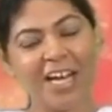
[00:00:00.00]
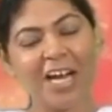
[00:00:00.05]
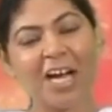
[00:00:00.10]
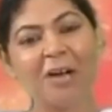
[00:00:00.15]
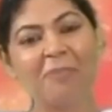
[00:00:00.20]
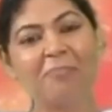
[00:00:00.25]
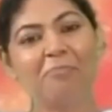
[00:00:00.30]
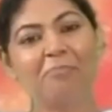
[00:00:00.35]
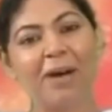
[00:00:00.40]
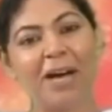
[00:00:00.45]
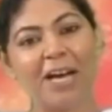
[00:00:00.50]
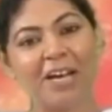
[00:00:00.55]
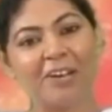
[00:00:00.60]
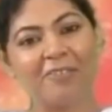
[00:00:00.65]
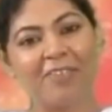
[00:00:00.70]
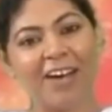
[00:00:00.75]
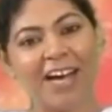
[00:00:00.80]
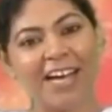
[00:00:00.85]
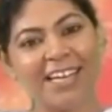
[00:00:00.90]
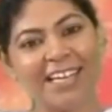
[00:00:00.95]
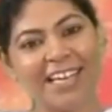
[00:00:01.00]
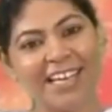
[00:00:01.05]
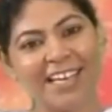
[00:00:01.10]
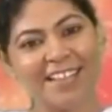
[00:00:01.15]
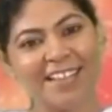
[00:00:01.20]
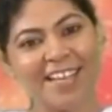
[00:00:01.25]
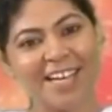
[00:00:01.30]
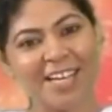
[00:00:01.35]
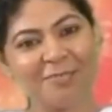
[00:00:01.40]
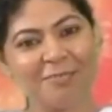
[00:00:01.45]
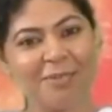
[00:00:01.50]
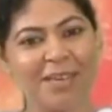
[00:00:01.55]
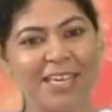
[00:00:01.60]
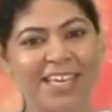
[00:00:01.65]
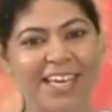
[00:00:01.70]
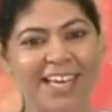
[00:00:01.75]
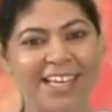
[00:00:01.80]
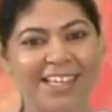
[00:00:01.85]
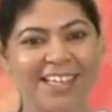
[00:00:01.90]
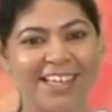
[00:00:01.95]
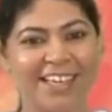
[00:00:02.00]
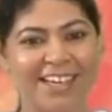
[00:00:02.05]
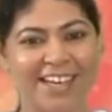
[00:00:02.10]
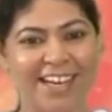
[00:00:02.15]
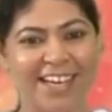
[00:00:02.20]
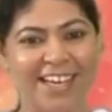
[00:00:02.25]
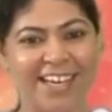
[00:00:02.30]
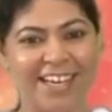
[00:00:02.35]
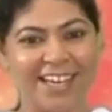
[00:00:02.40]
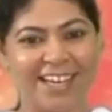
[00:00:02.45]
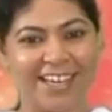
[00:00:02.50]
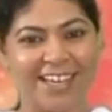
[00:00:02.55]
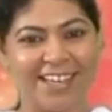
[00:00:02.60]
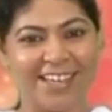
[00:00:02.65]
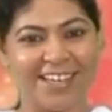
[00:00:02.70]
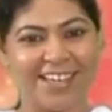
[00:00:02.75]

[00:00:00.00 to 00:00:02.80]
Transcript: हम भगवान के साथ भी क्या कर रहे हैं